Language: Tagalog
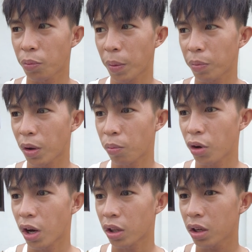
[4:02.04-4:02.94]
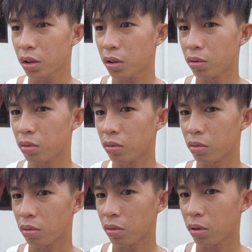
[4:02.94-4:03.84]
15 po yata
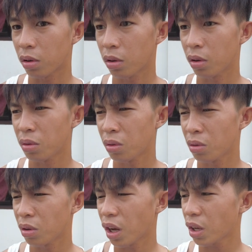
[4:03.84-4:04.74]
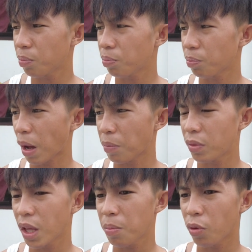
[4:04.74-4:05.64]
yung ay
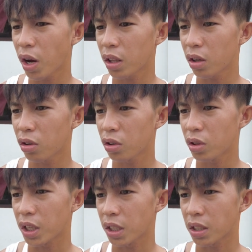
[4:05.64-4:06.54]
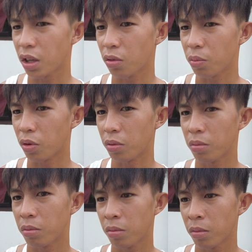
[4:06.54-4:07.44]
5 team po yata or 6 ganun po.
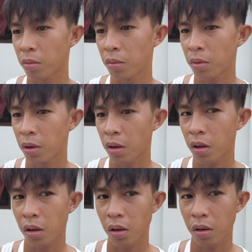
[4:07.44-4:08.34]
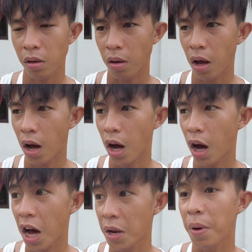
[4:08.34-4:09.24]
Ilanan ba? Uh,
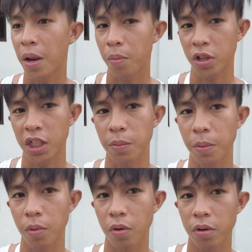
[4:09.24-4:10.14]
anim-anim po, 6 man po.